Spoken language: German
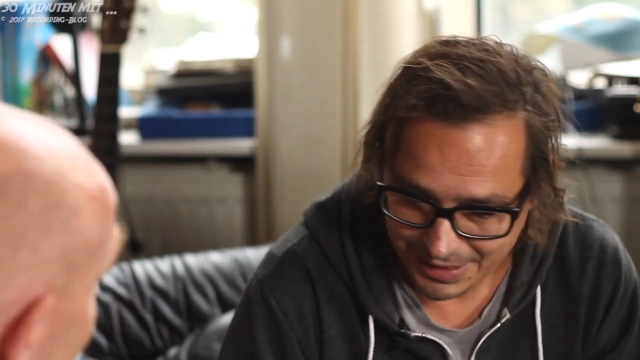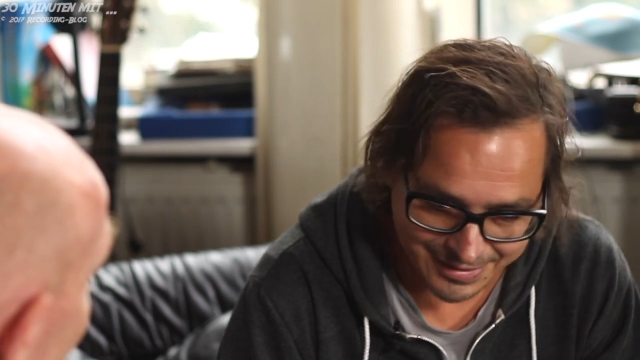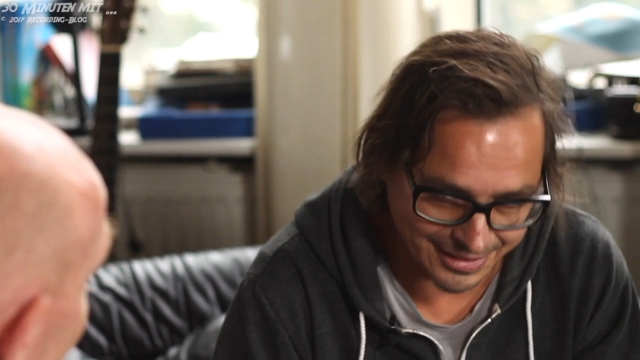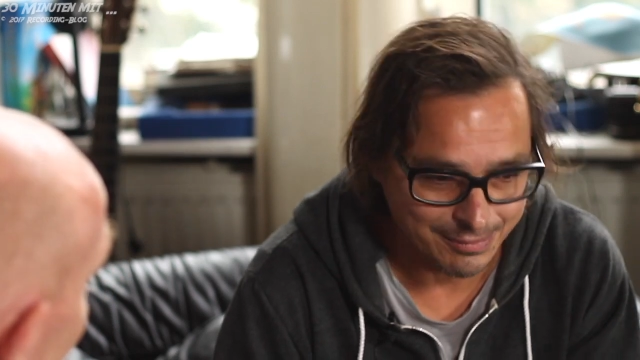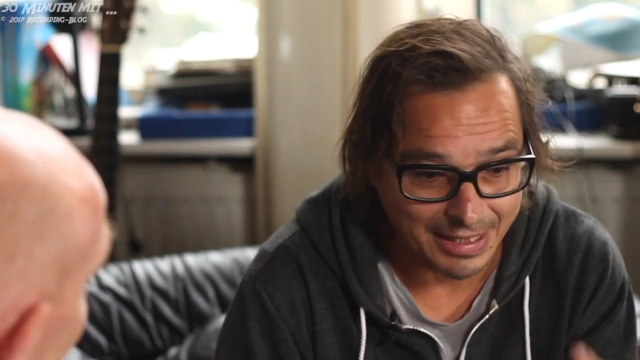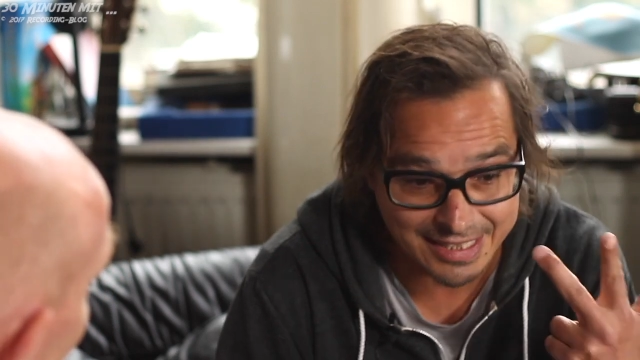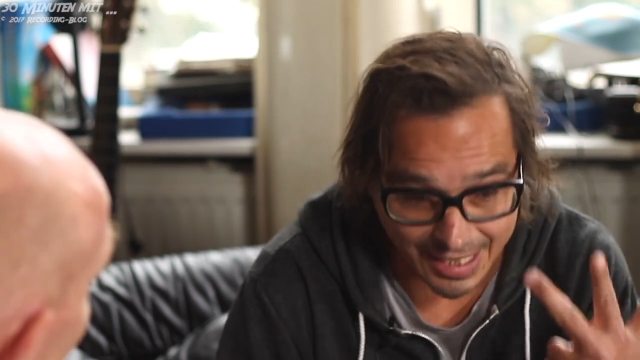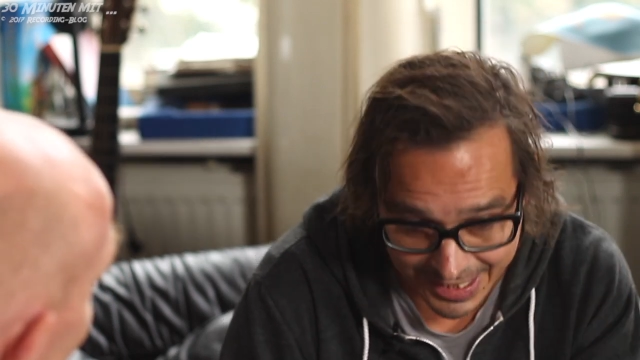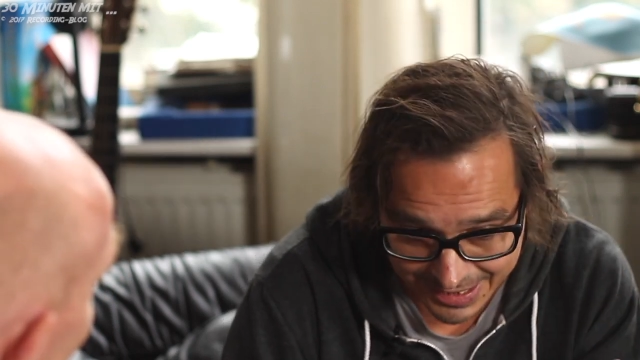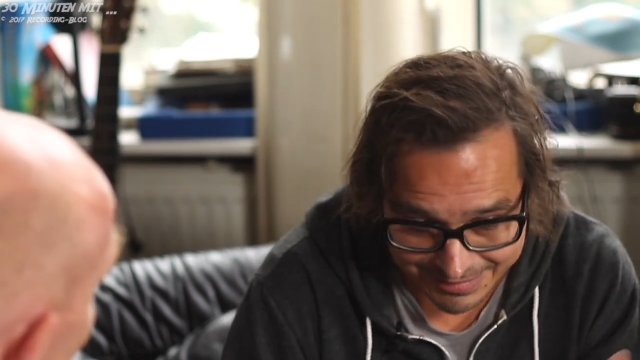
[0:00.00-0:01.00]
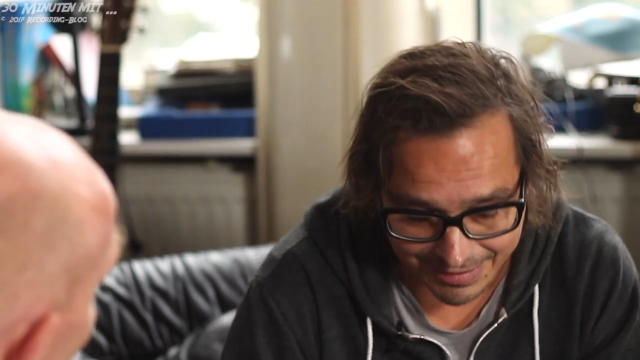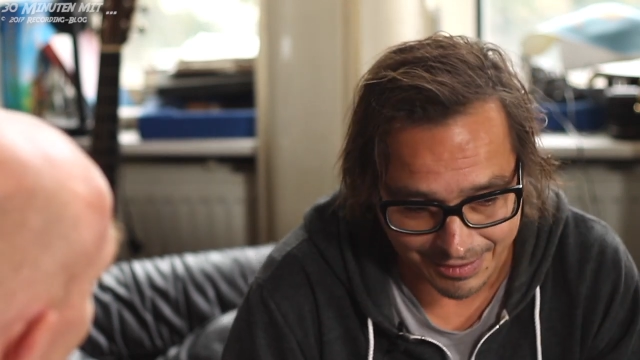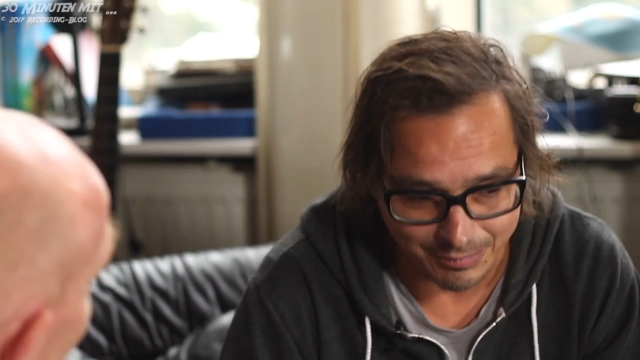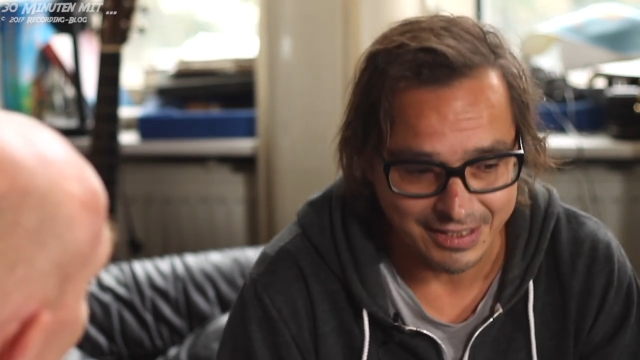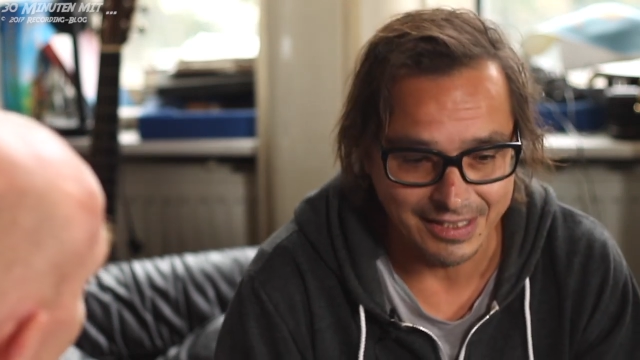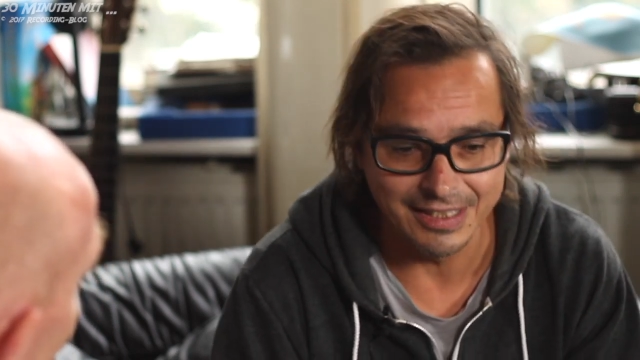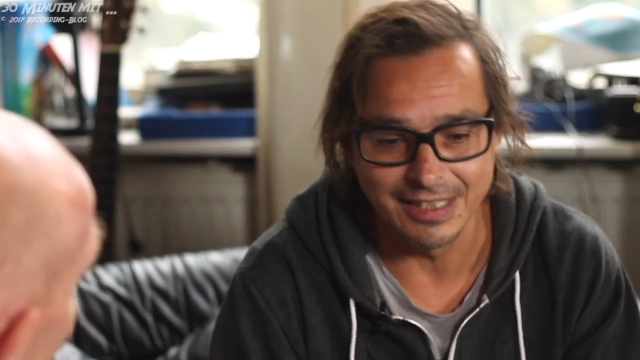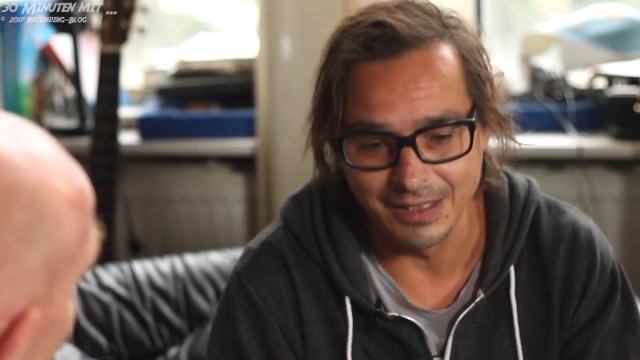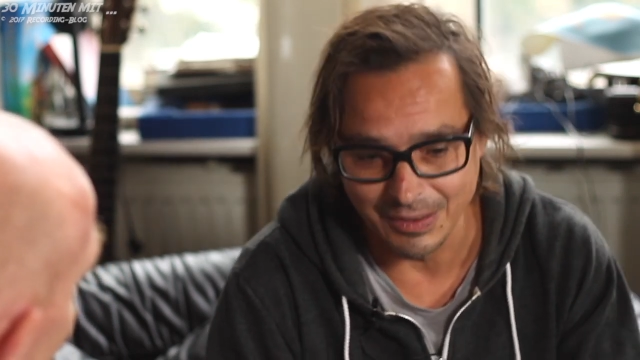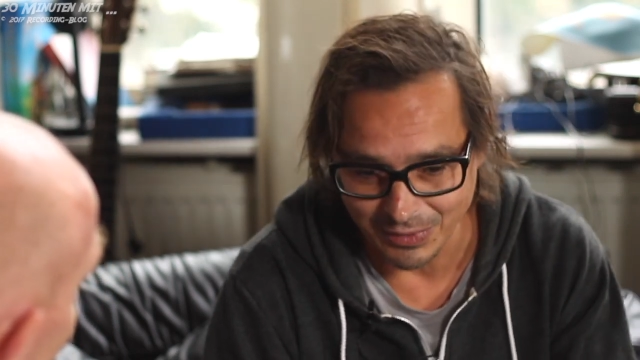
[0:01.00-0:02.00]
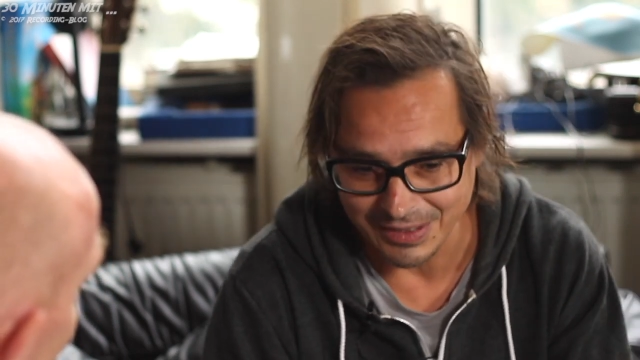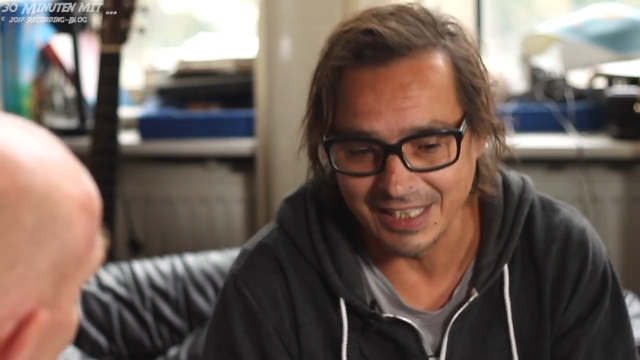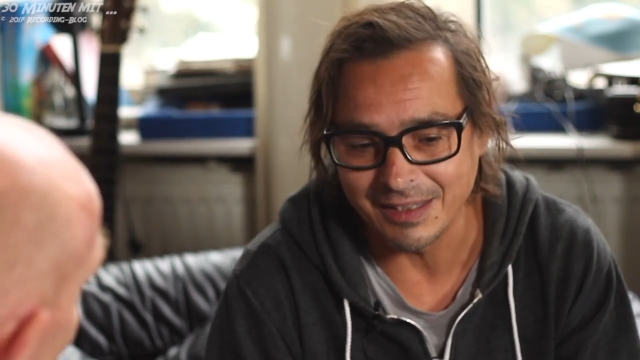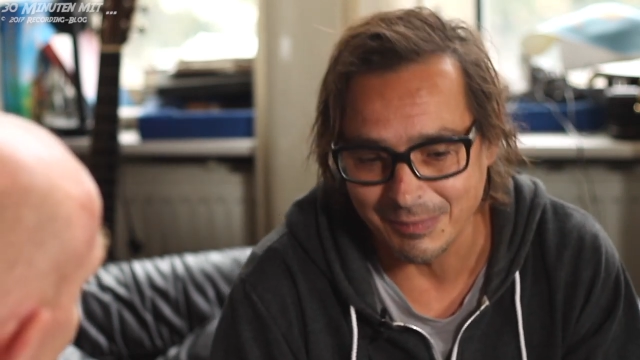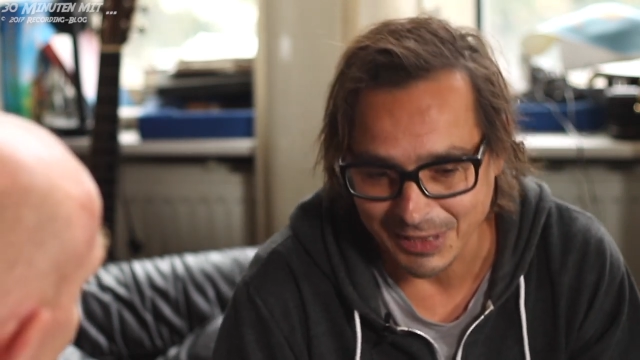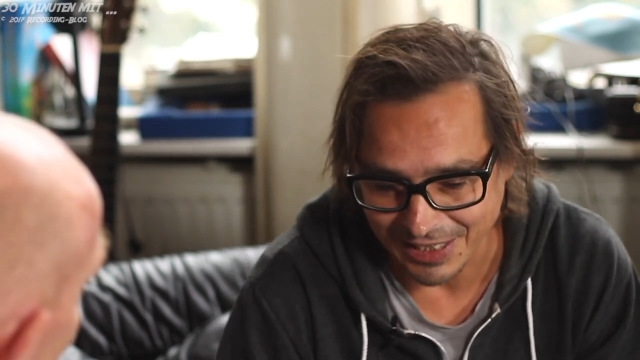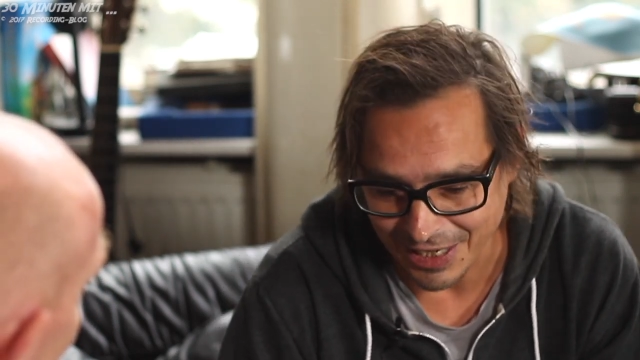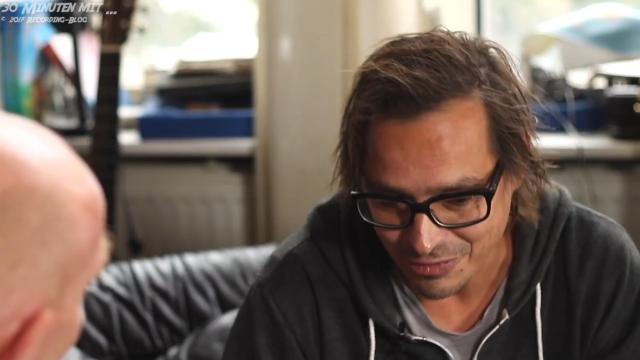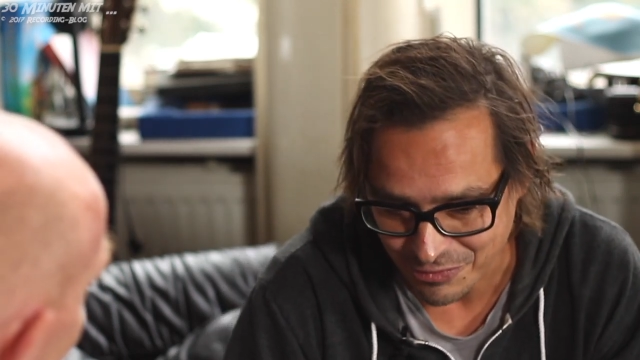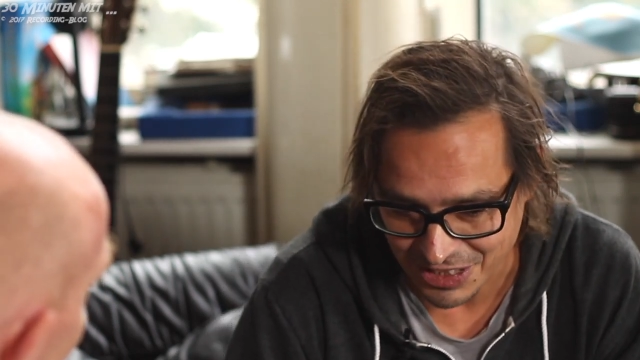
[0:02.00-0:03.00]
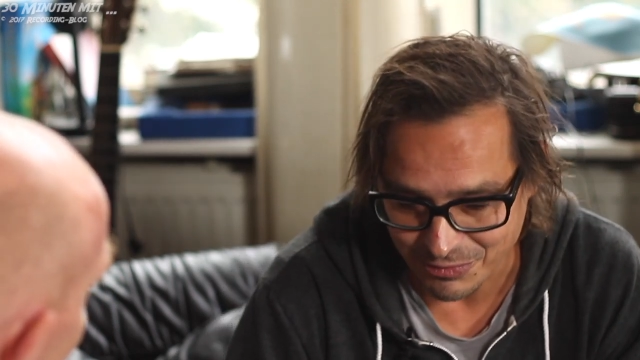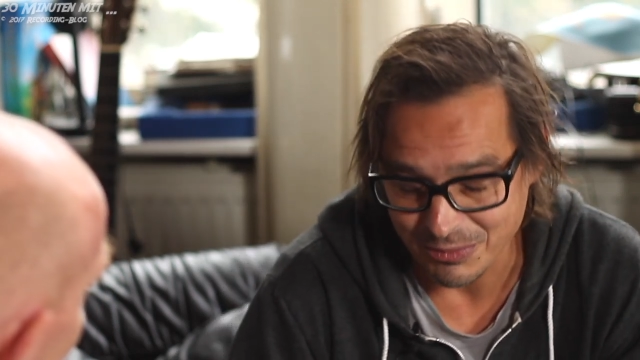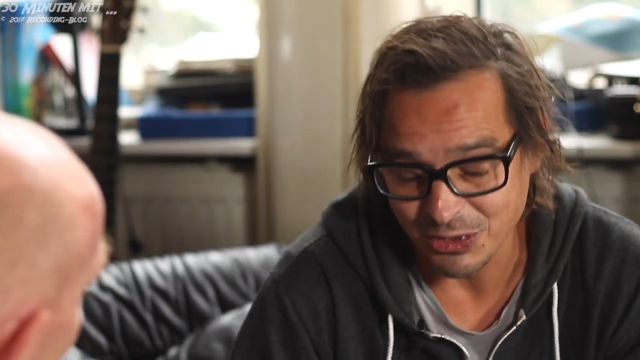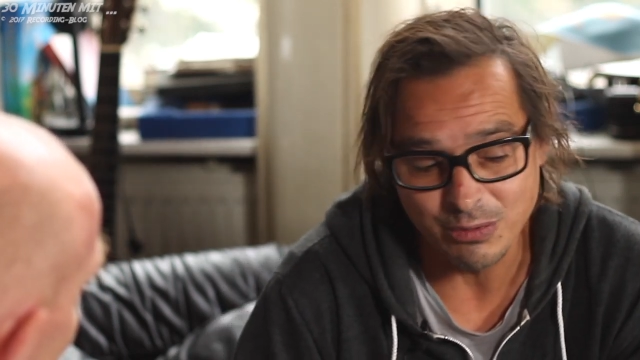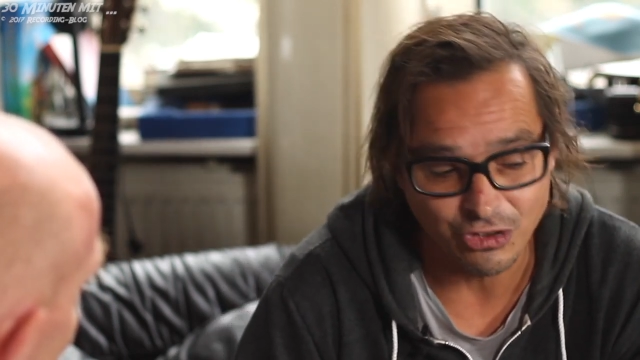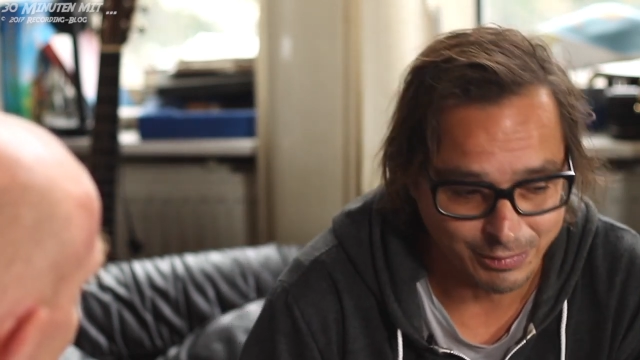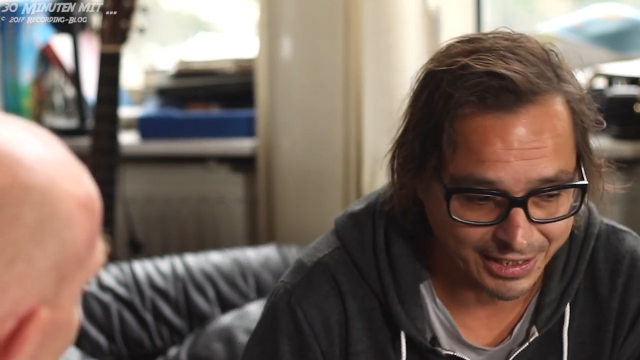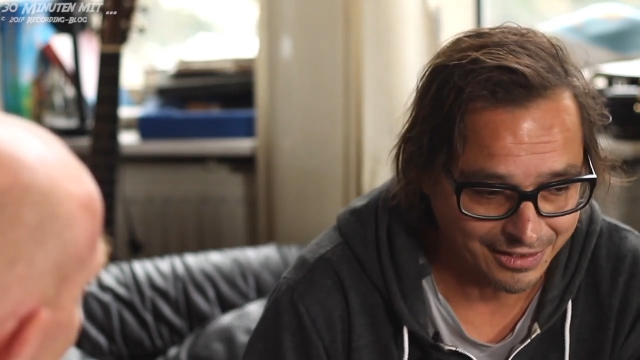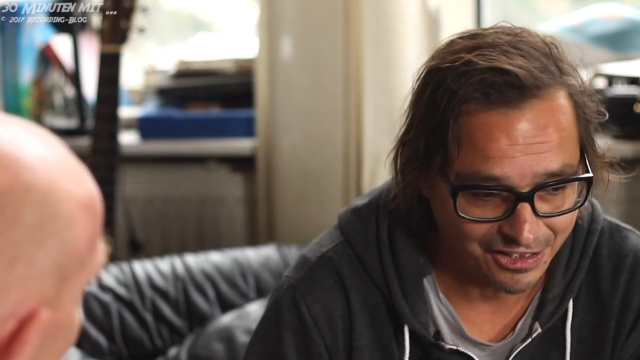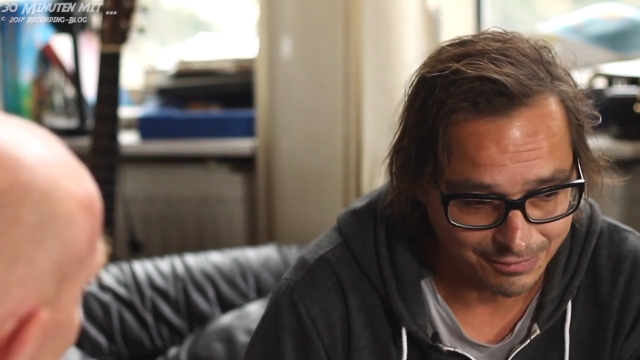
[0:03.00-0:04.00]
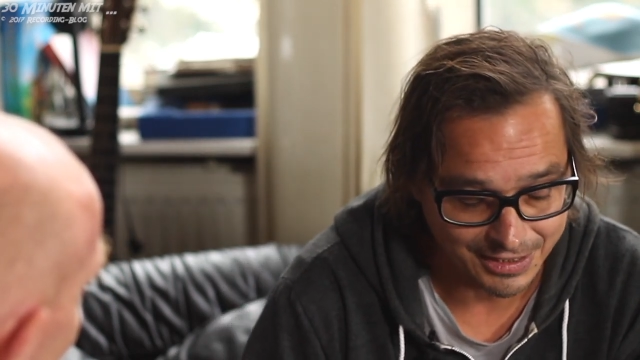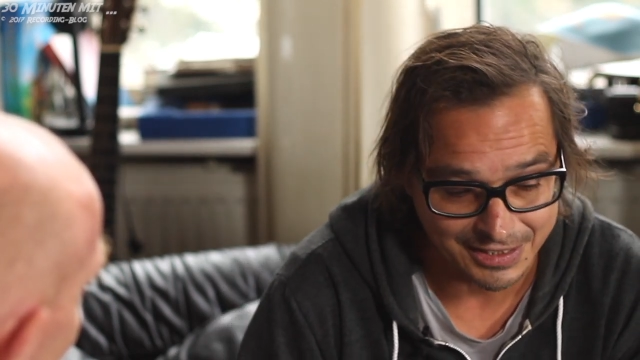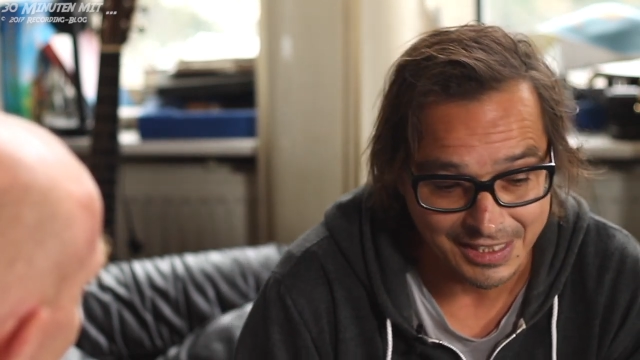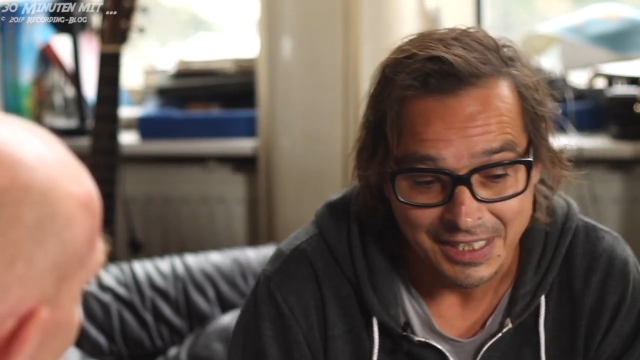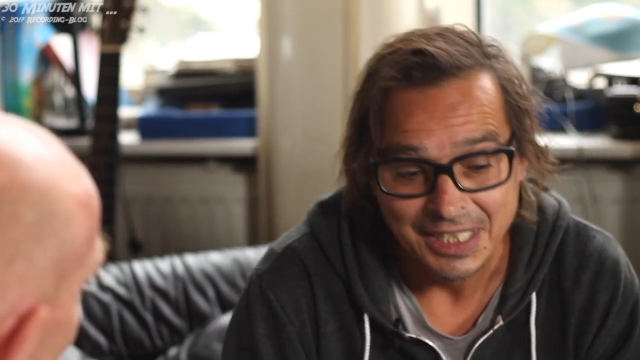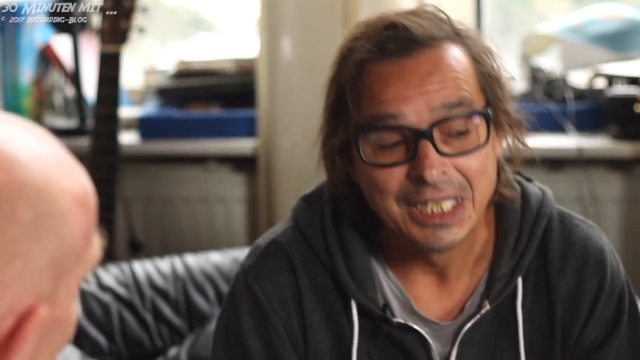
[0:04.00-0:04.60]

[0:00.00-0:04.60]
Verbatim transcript: Es sind immer drei Gitarren ja, bei denen, die nicht mit Live-Aufnahmen oder mit Übersprechen arbeiten.